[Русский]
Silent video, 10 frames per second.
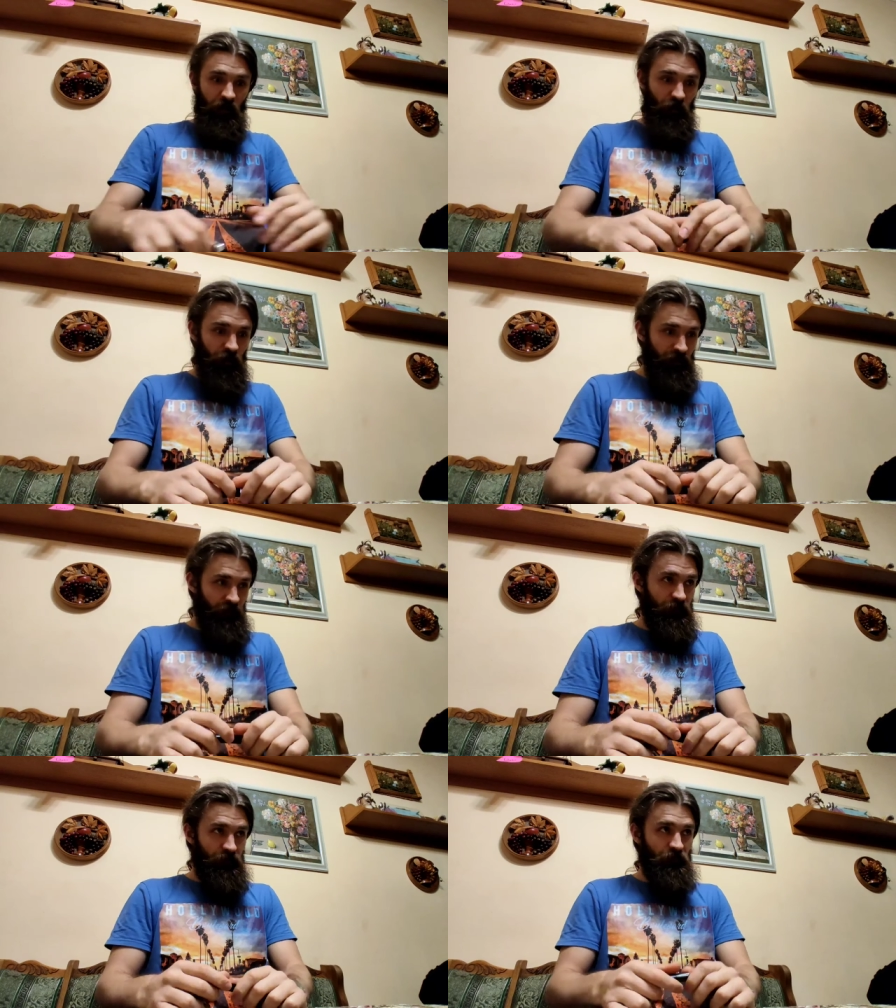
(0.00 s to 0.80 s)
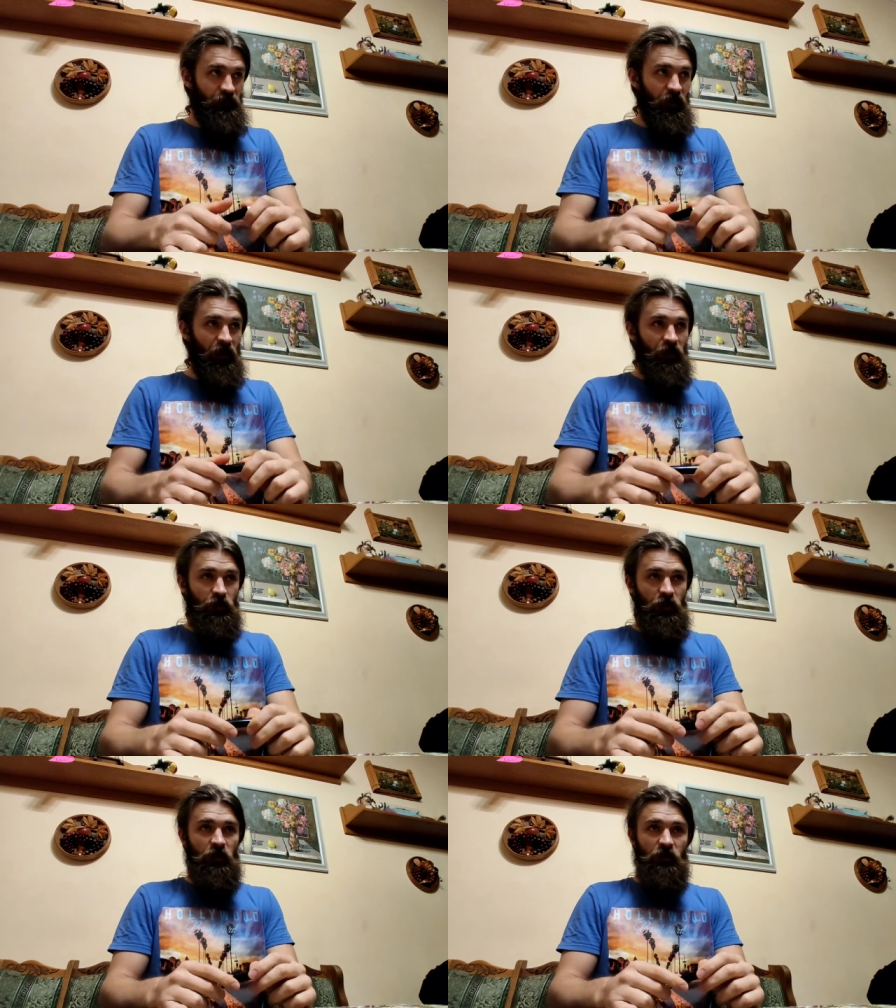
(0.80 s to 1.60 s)
И вот когда
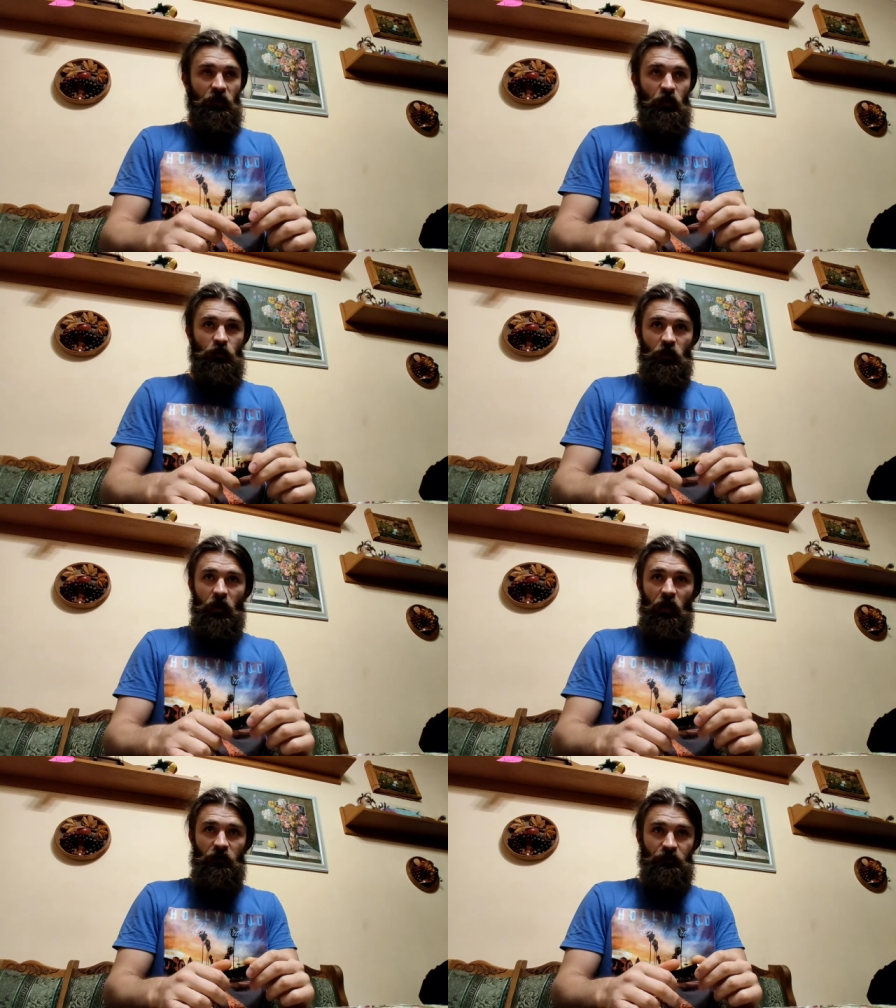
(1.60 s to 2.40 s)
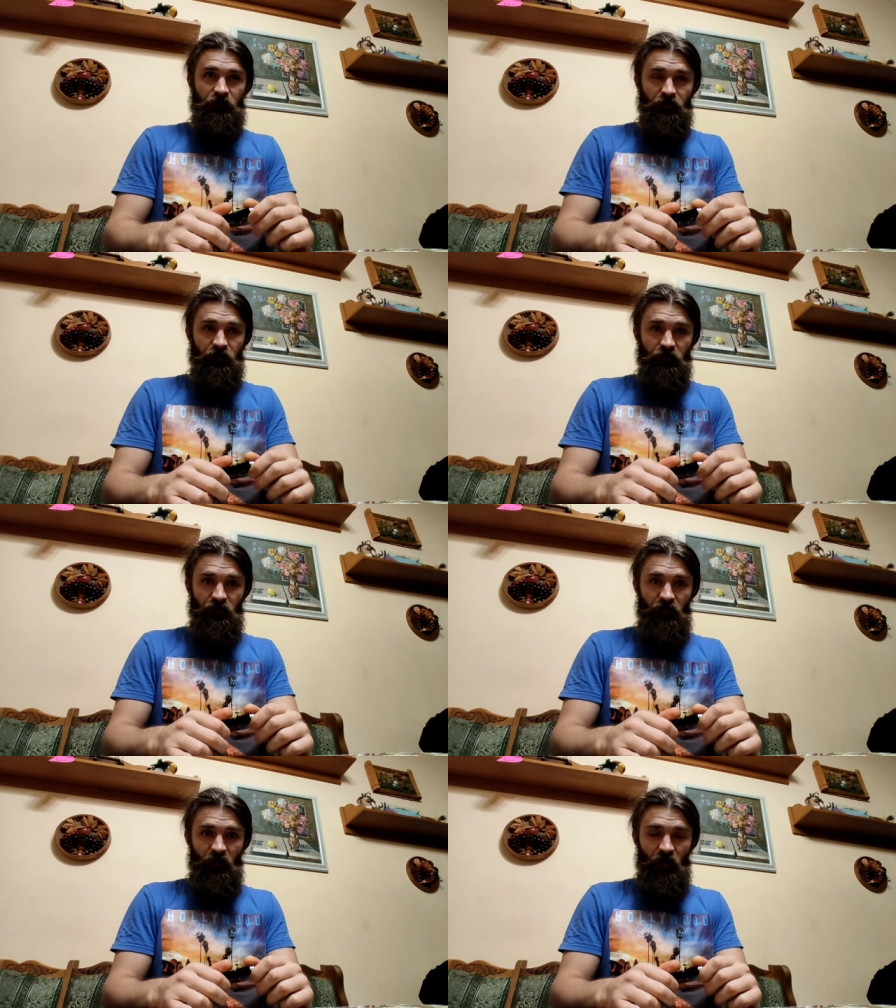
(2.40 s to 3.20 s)
женщина, знающая, как
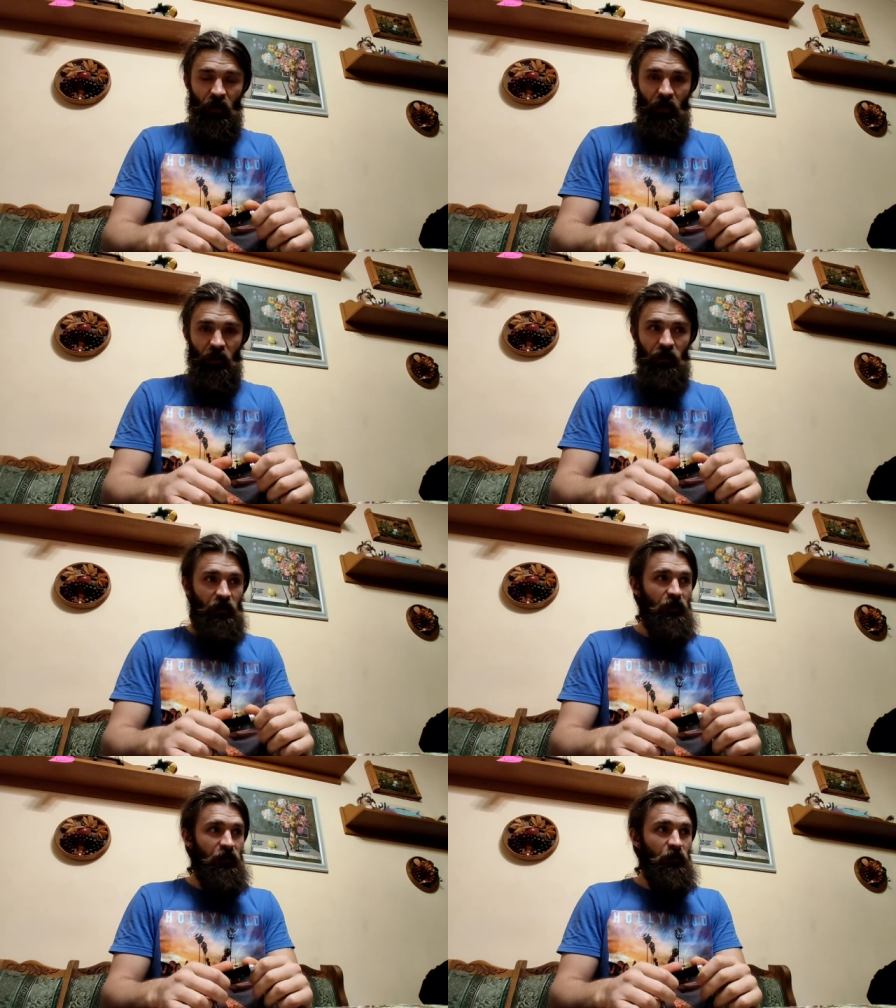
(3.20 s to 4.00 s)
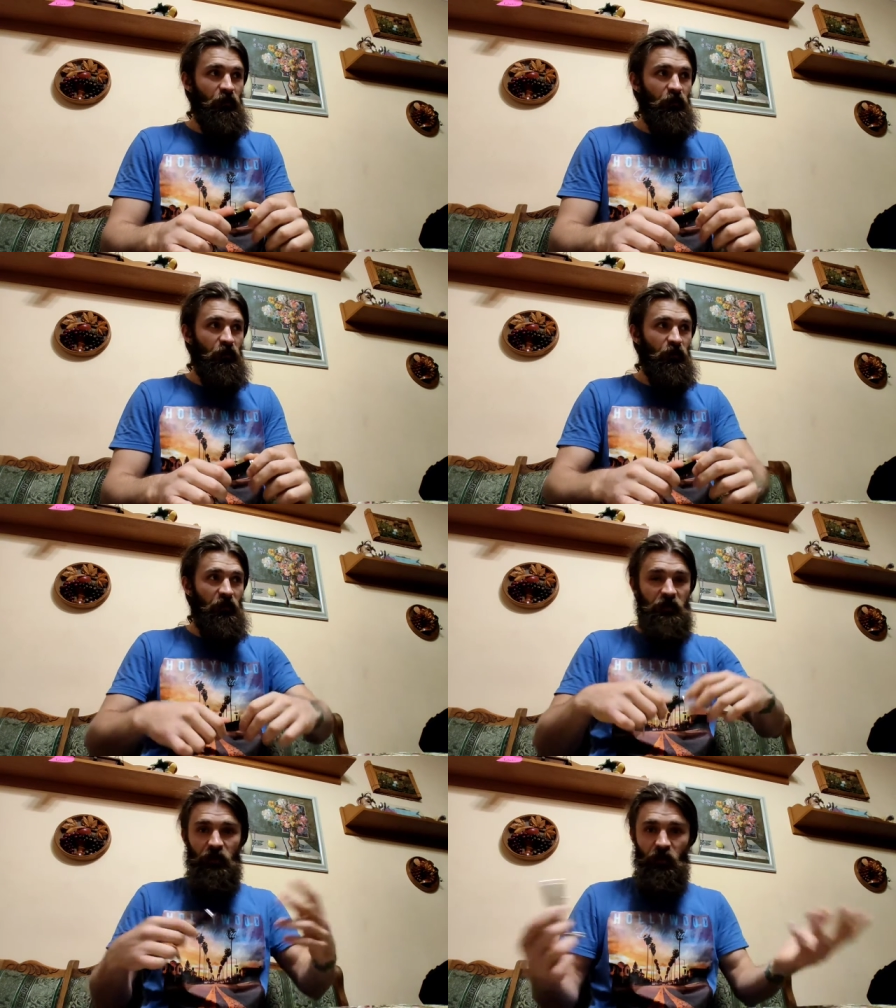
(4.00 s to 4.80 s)
э,
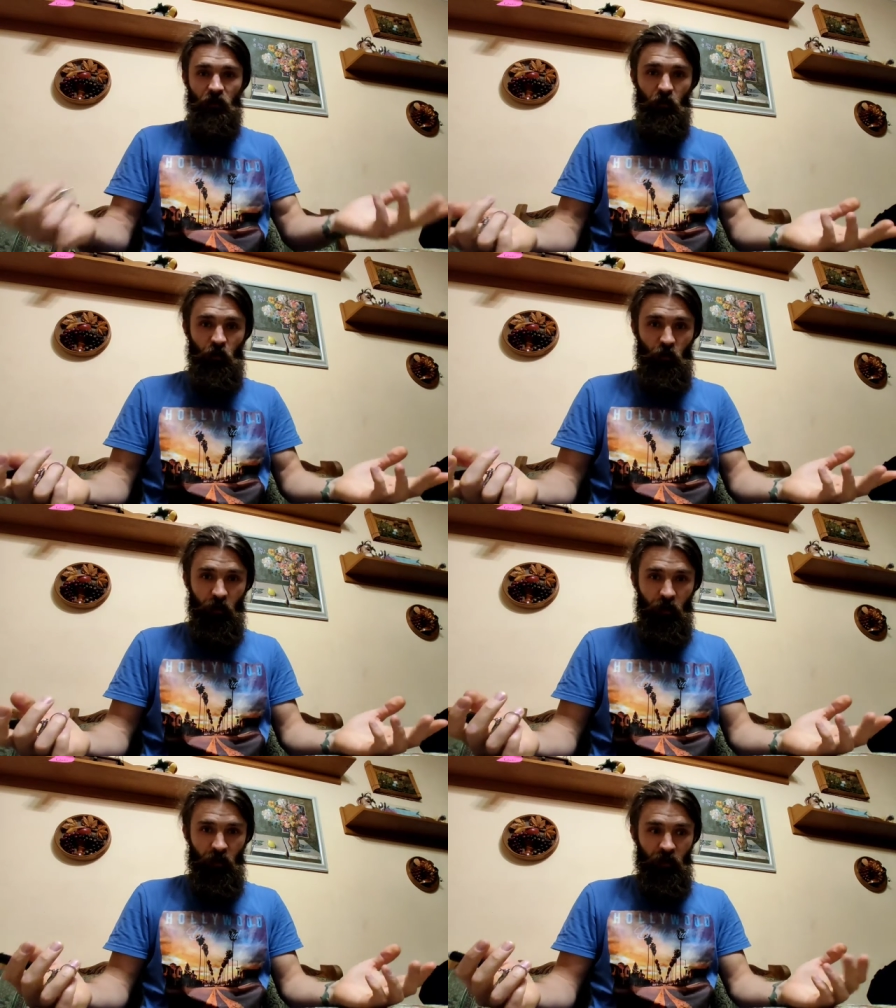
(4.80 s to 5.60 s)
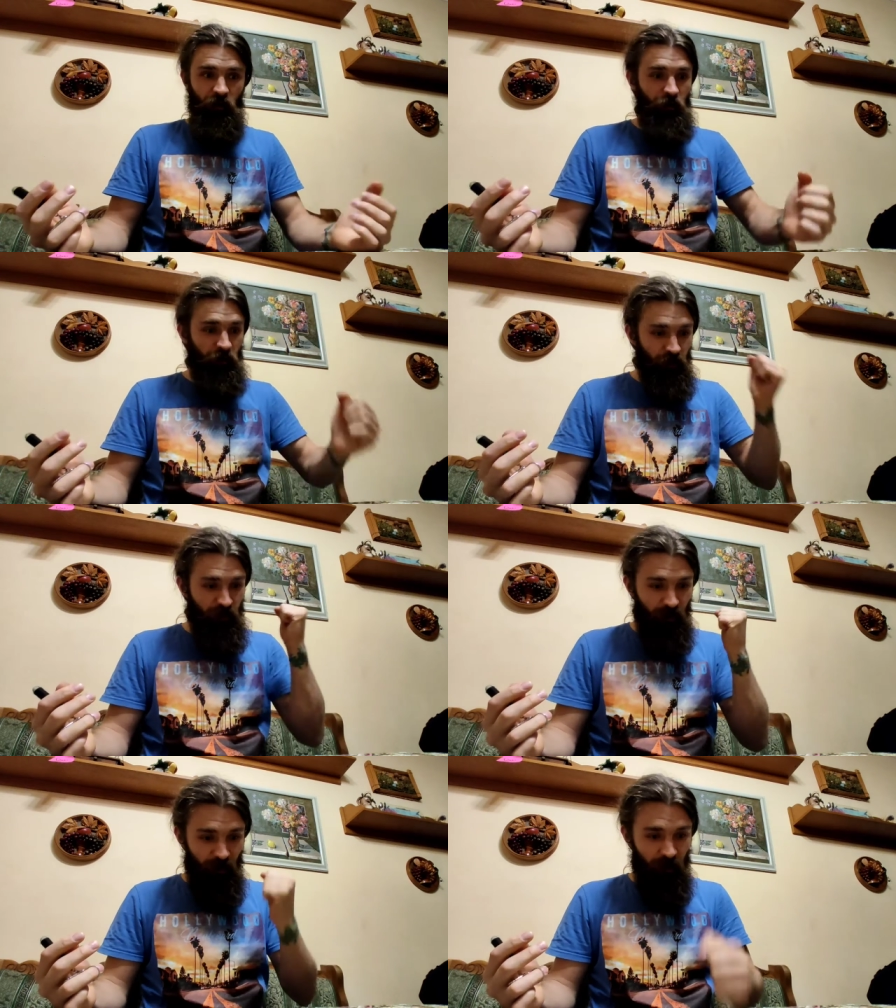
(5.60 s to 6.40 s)
навести уют, говорит,
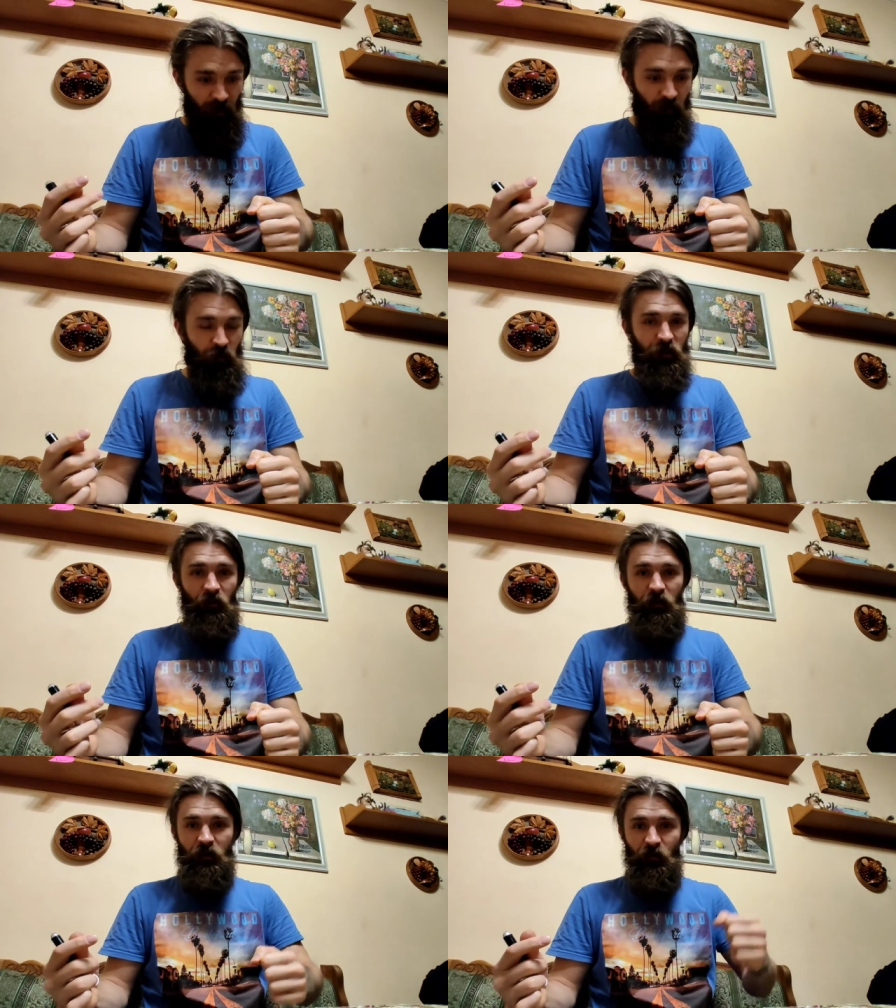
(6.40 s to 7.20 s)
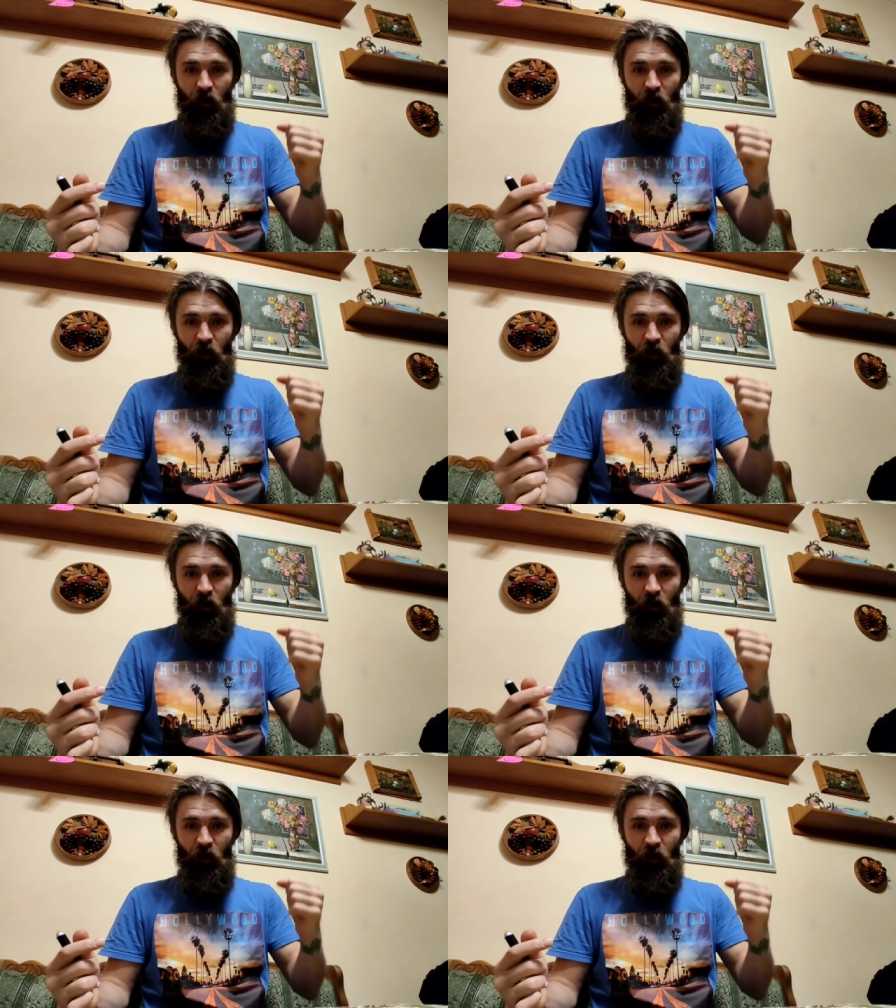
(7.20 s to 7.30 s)
иди мусор вынеси,